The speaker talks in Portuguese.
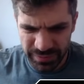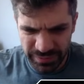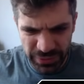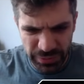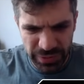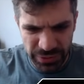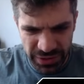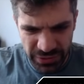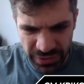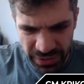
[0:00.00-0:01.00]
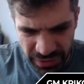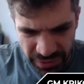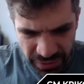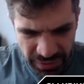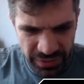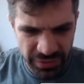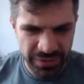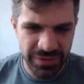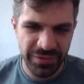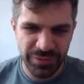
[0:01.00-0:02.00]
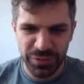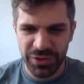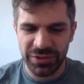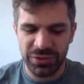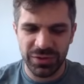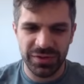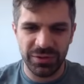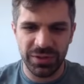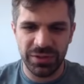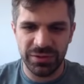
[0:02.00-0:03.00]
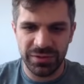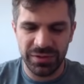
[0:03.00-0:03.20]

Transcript: Deu um mau jeito aqui. Jogar torre C8.